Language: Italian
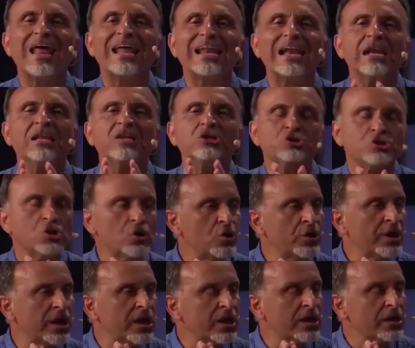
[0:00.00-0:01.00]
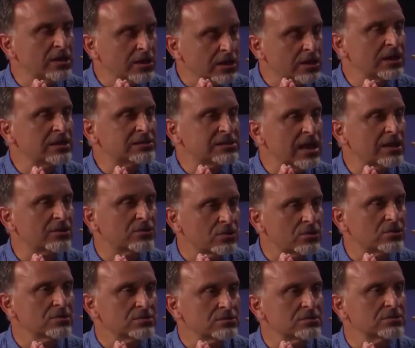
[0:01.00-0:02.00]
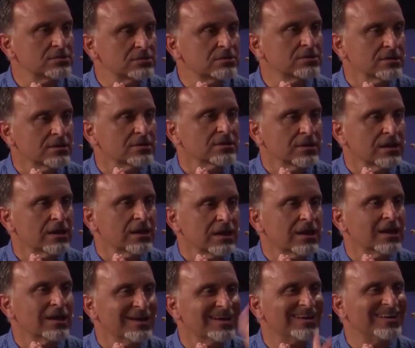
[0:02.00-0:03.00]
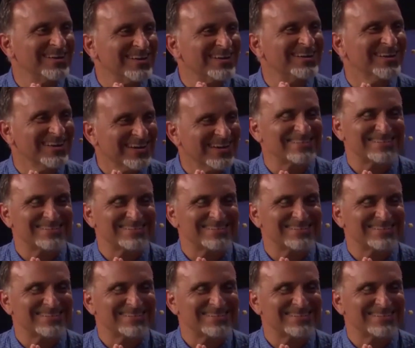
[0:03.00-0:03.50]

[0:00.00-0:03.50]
non la, la fede religione. cristiana. Esatto. Ma, cioè, proprio Cristo.